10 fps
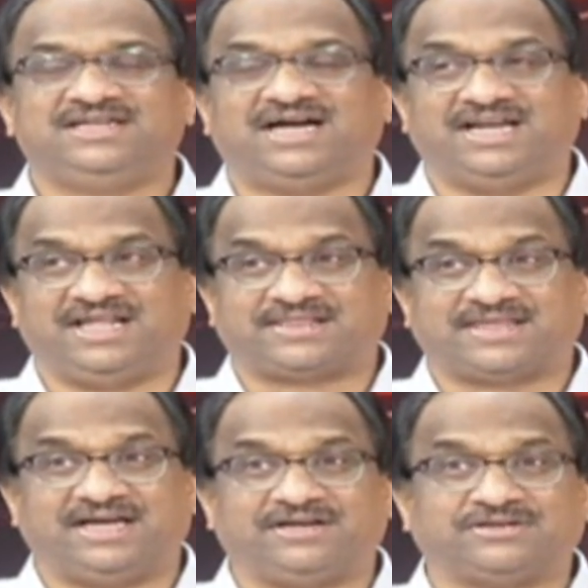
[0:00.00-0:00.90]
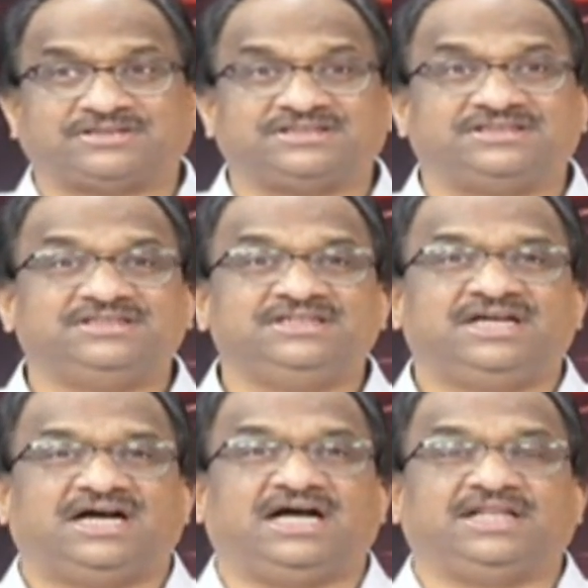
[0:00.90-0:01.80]
అనే స్థాయికి వచ్చింది
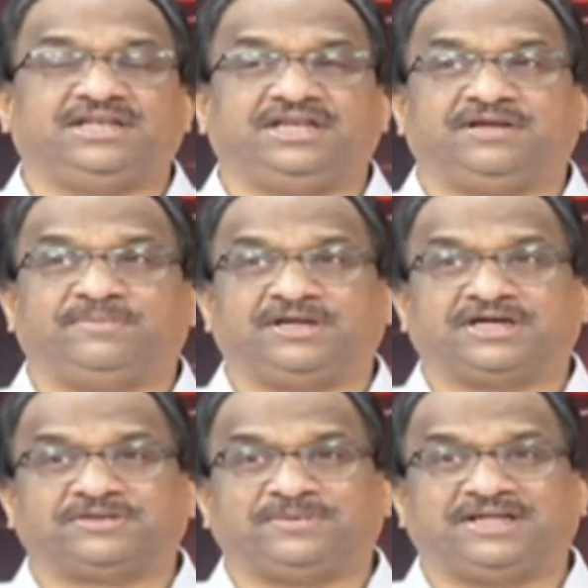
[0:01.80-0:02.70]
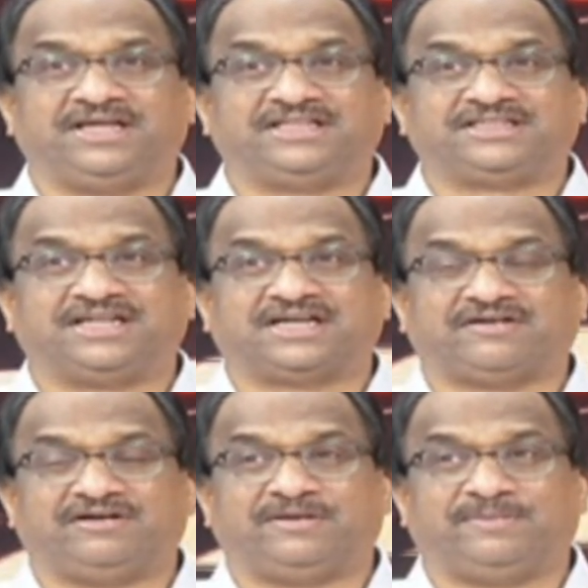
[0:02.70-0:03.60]
అన్ని డబ్బులు ఖర్చు పెట్టి గెలిచినాక
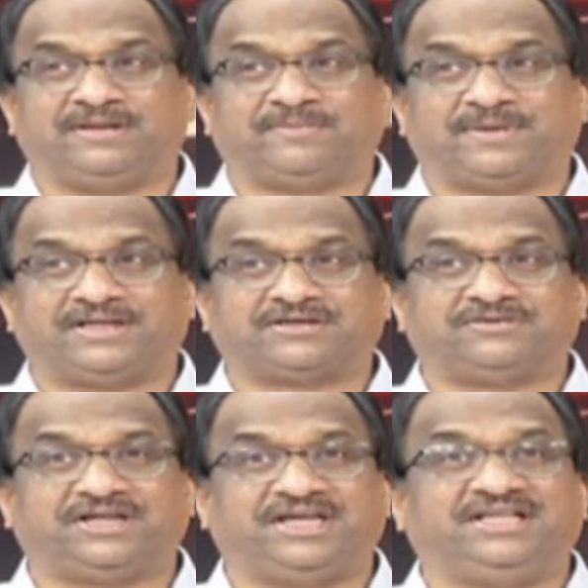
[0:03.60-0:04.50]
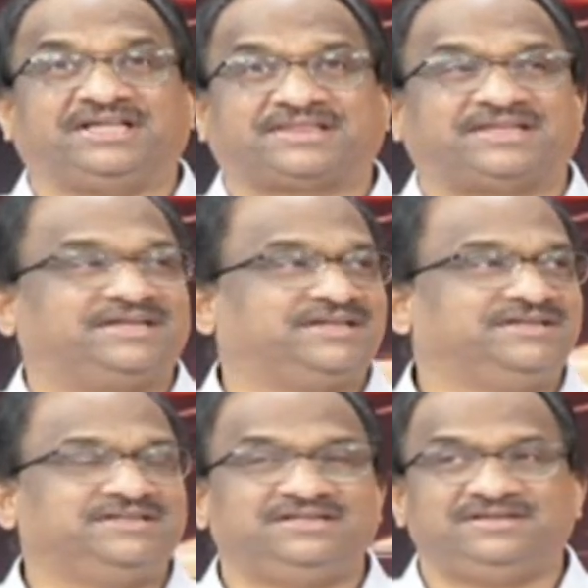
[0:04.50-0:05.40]
వాళ్ళు డబ్బులు సంపాదించకుండా ఏం చేస్తారండి
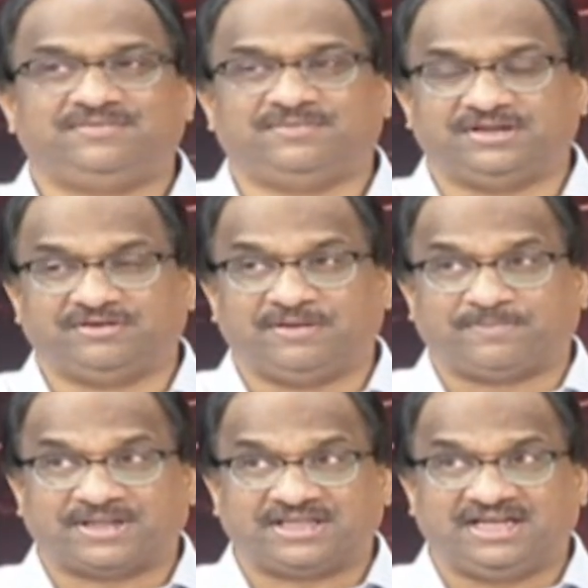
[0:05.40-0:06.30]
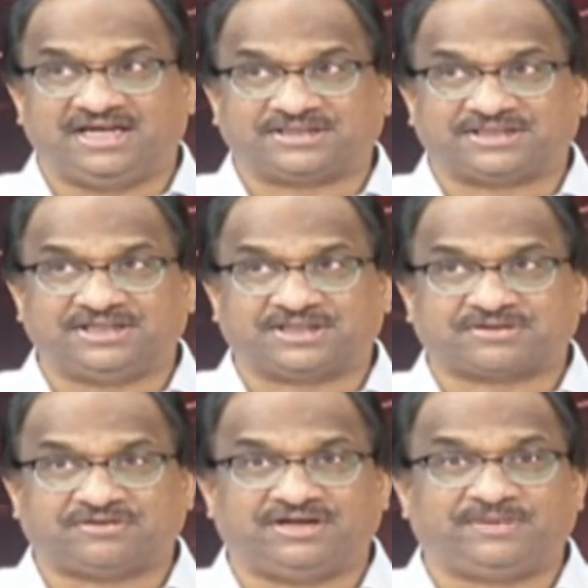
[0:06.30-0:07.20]
అందువల్ల ప్రజలే అర్థం
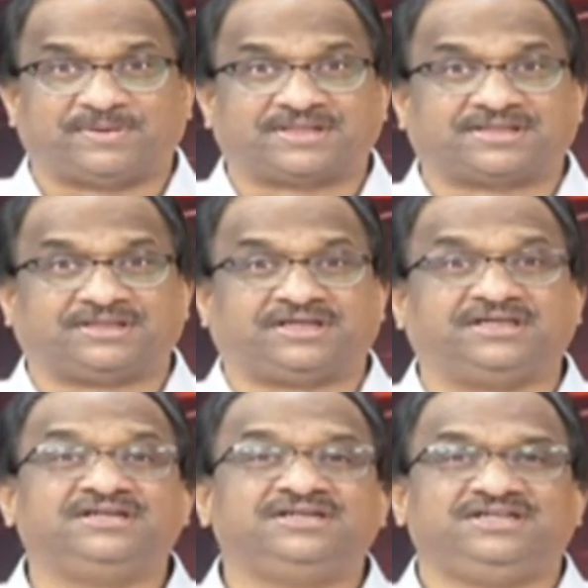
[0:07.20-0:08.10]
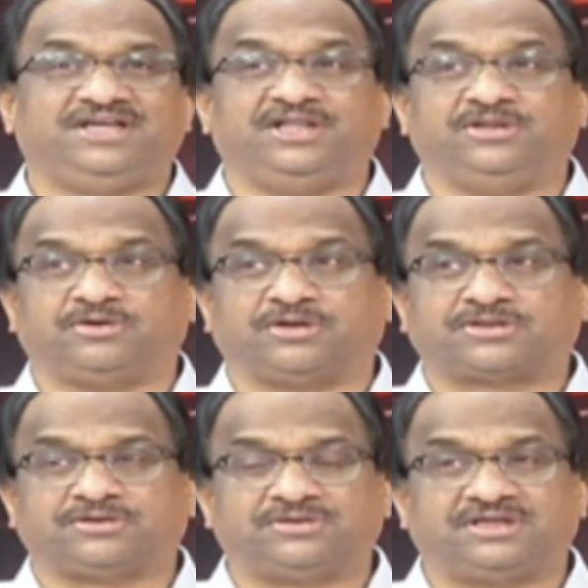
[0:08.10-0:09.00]
చేసుకోవాలి ఈ పరిస్థితి ఎందుకు
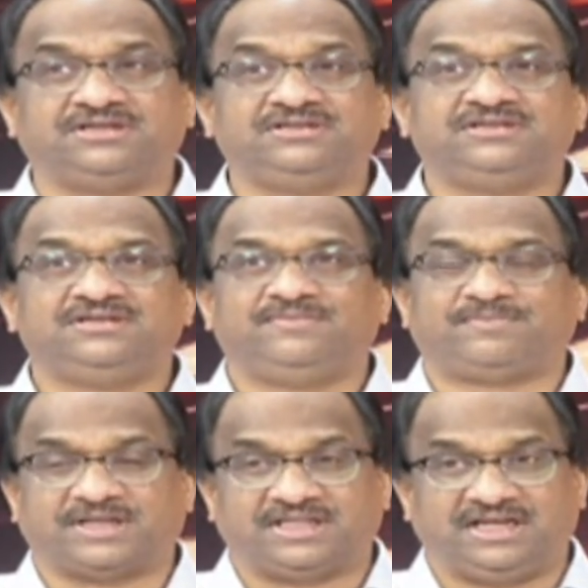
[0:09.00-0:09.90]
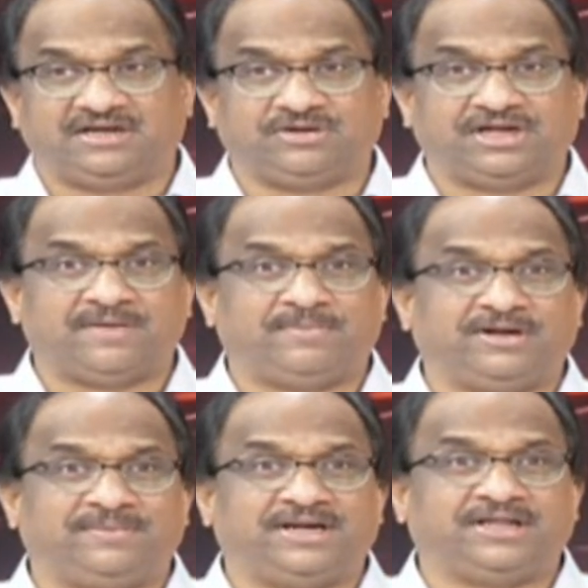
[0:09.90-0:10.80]
వస్తుంది ప్రజలే కూడా డబ్బులు
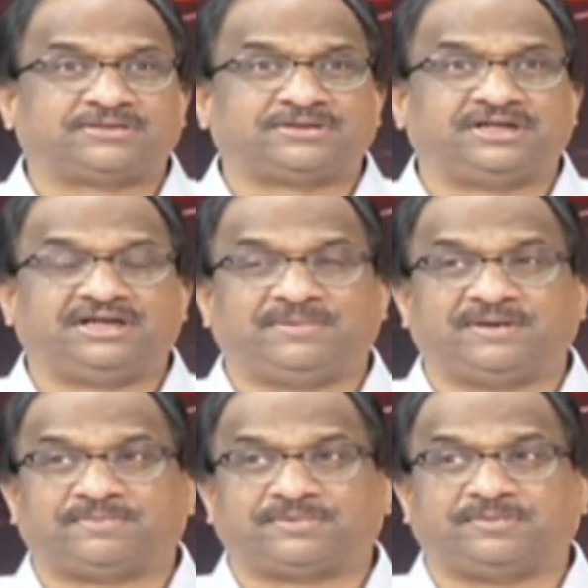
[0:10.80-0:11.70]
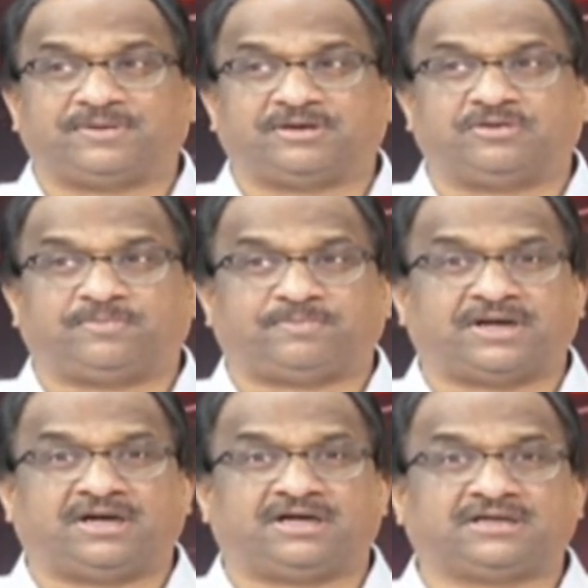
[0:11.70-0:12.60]
డిమాండ్ చేస్తున్నాం ఇలా మనం మనం
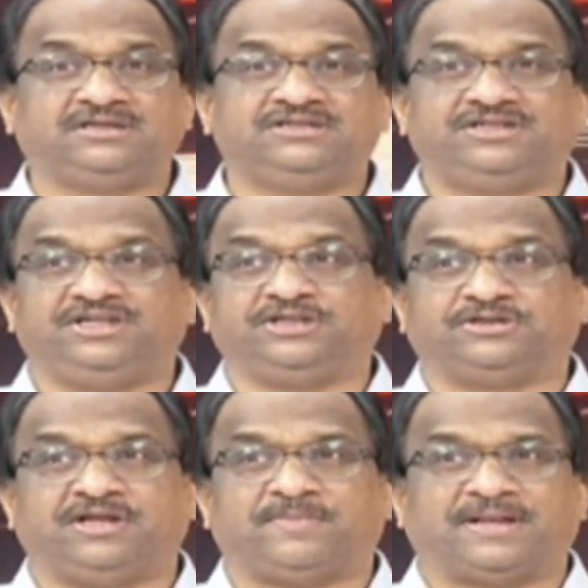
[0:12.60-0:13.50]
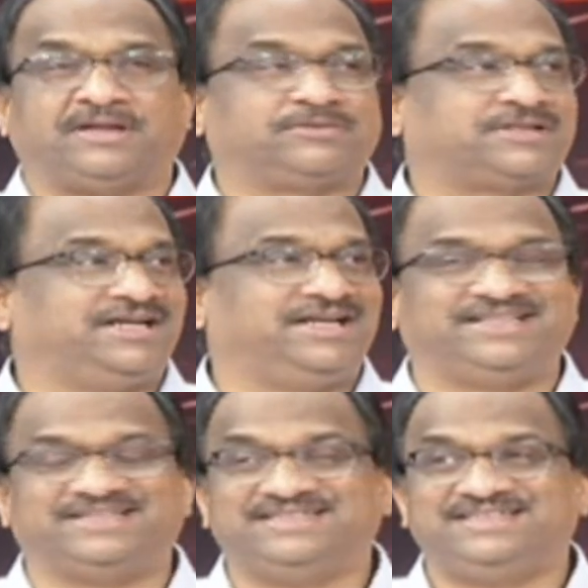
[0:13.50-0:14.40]
గొప్పగా నీతులు చెప్పాలని అవసరం
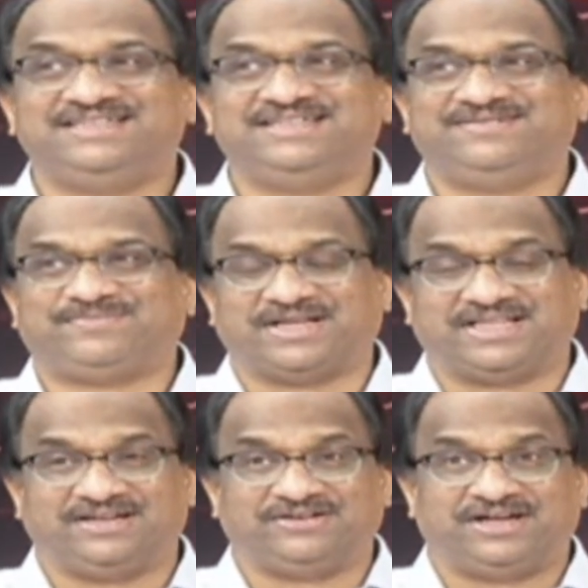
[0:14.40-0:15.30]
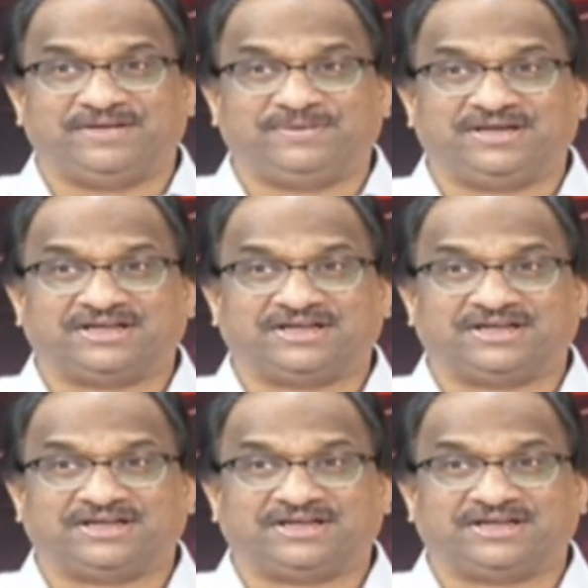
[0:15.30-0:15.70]
లేదు ప్రజలు కూడా డబ్బులు